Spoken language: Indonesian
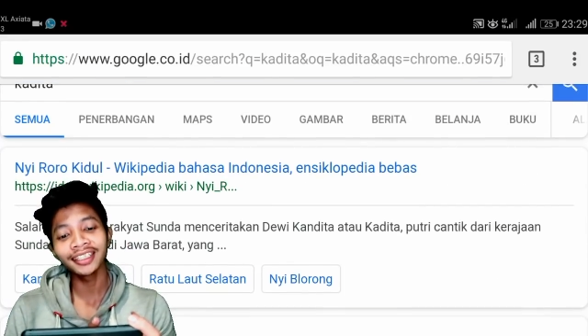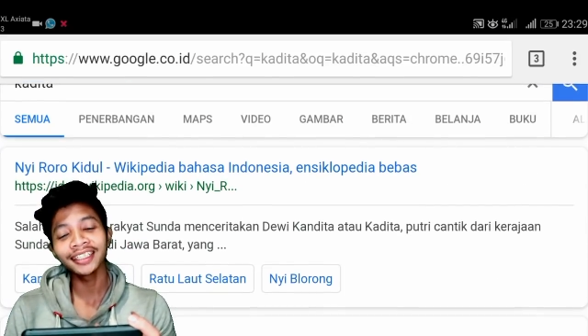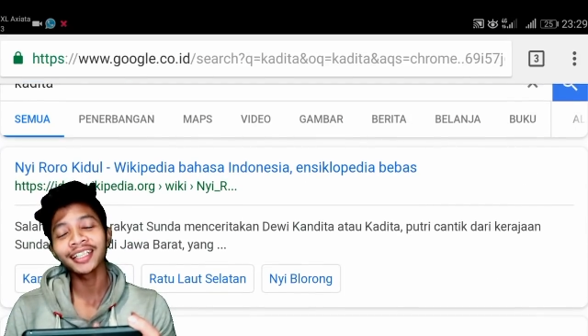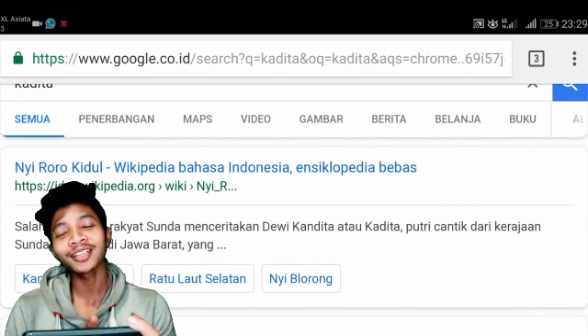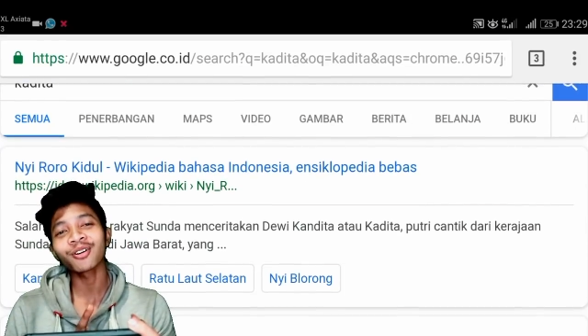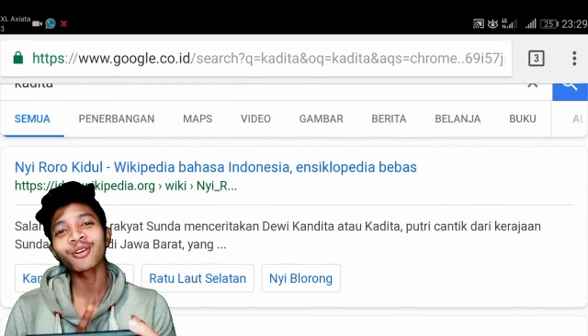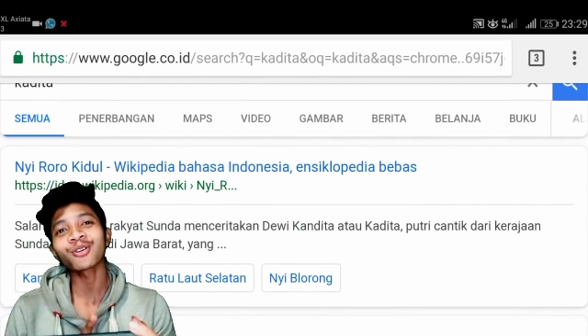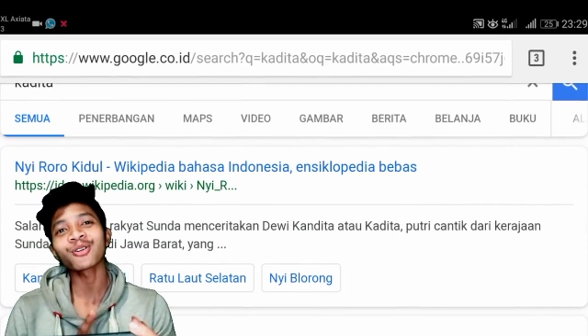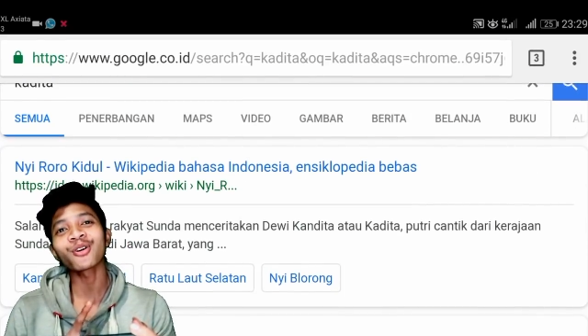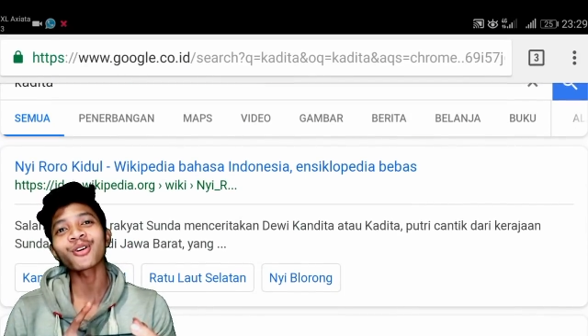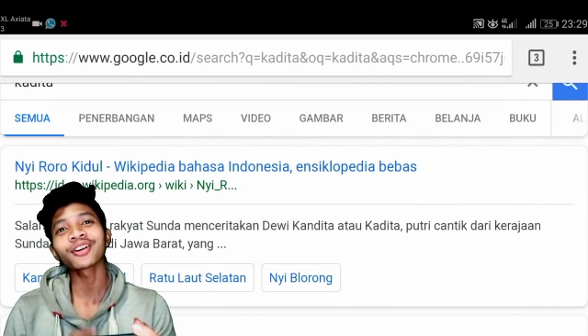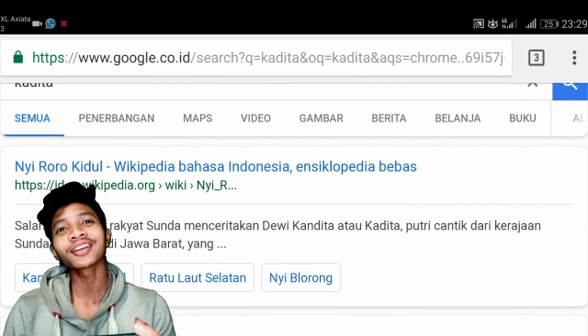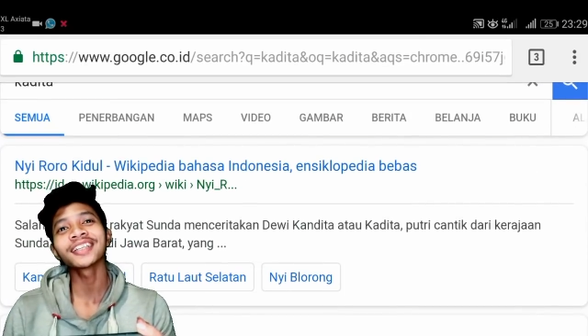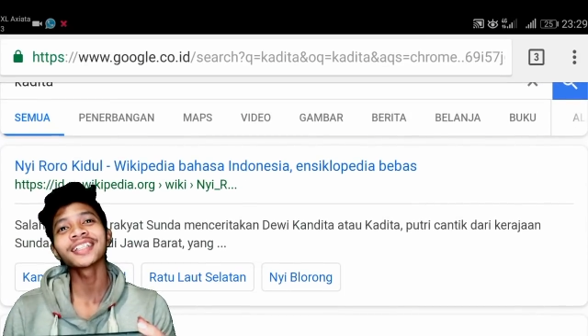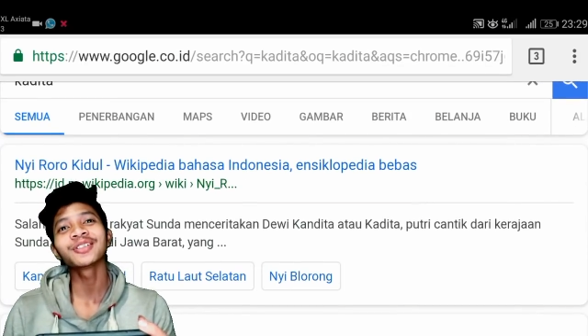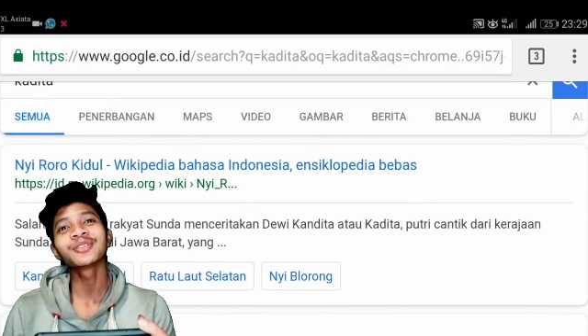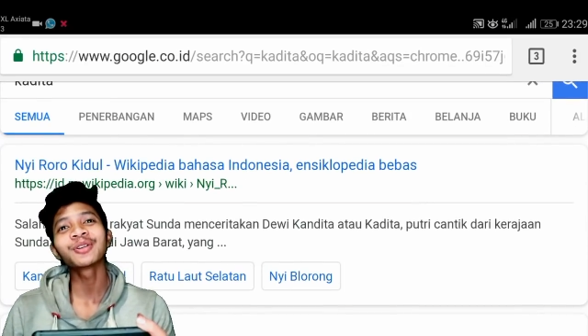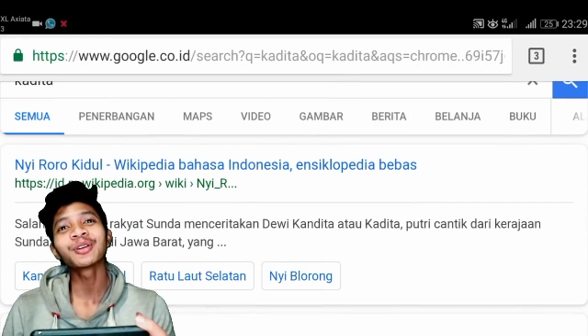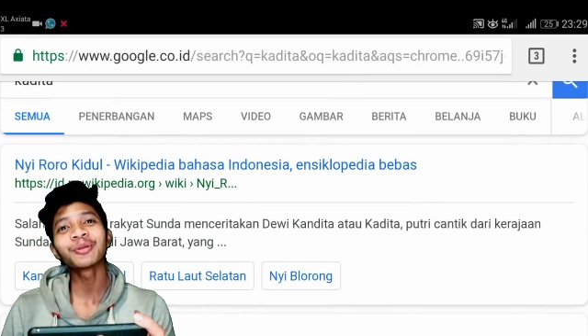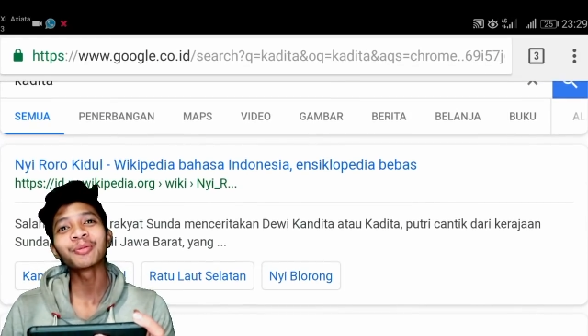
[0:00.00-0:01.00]
Nyiroro
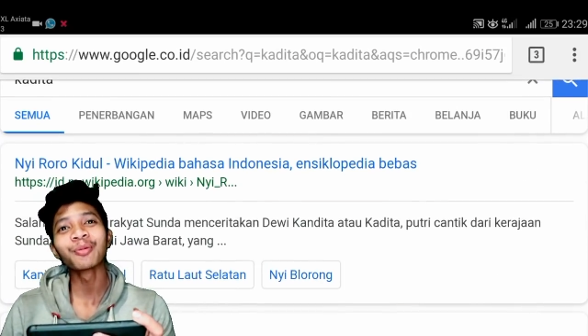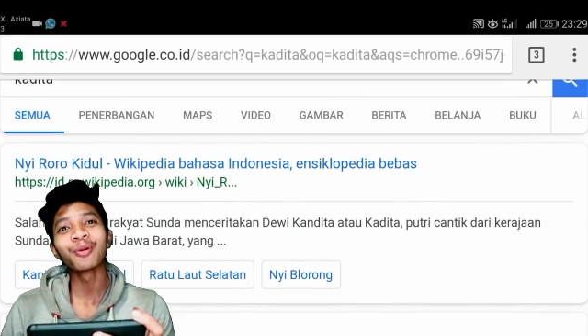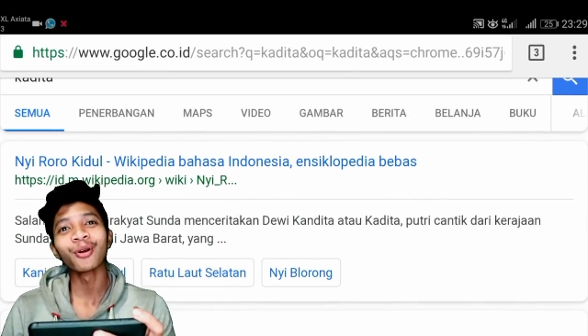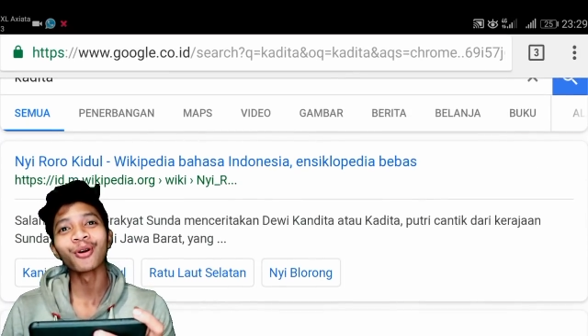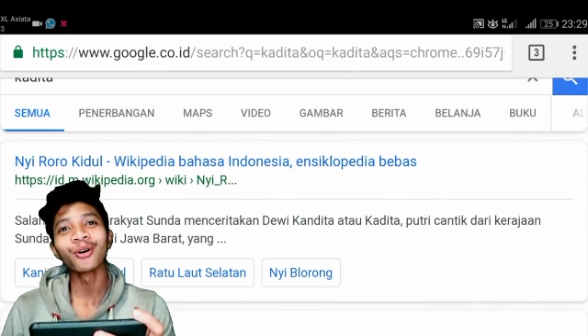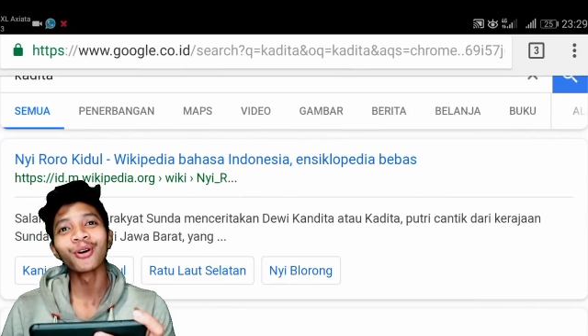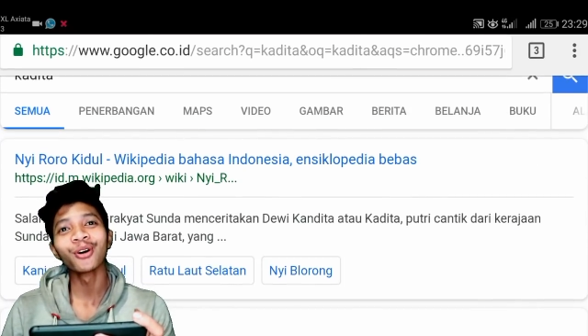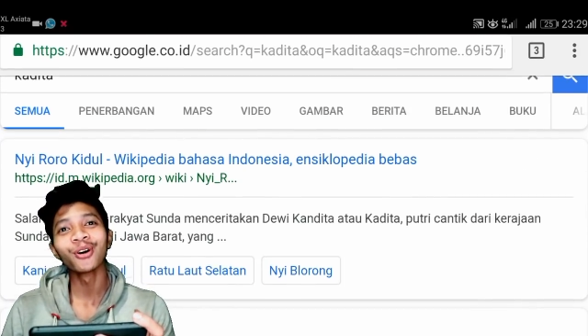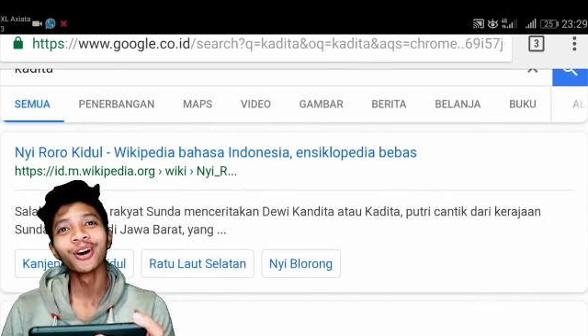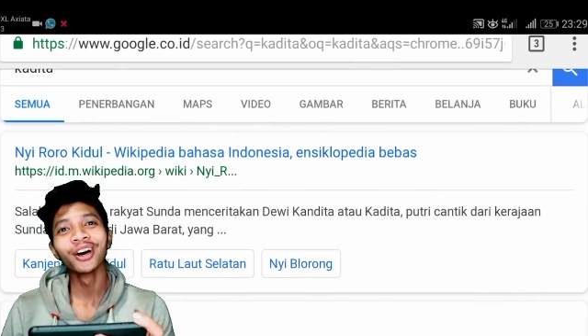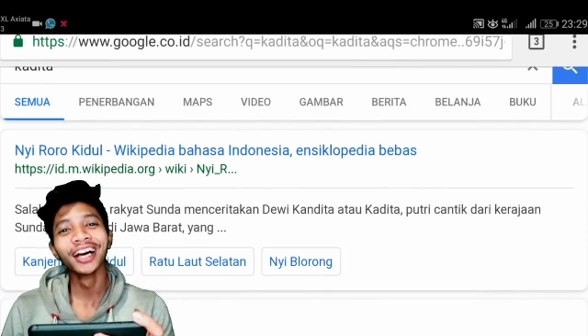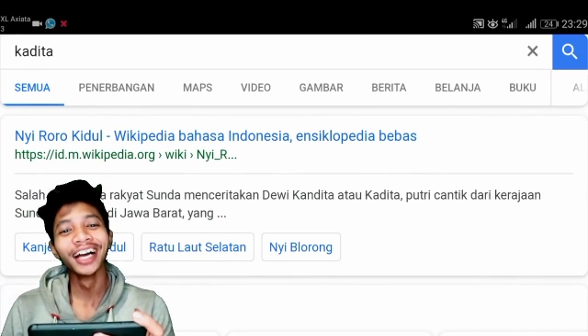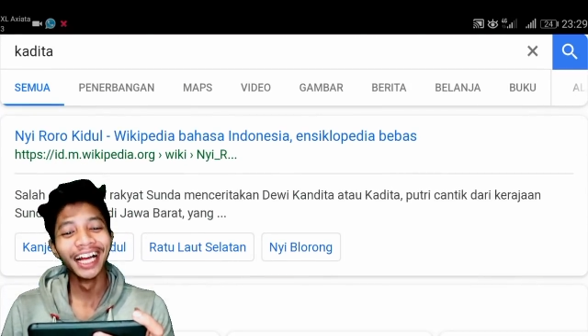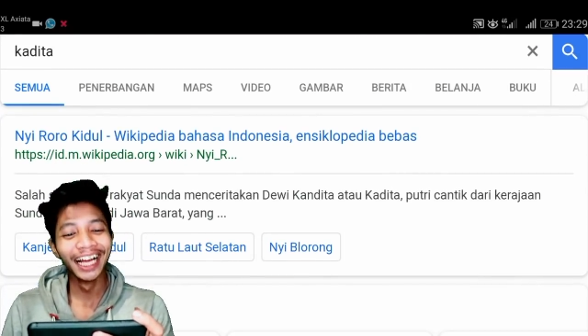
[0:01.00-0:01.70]
Kidul, Bro.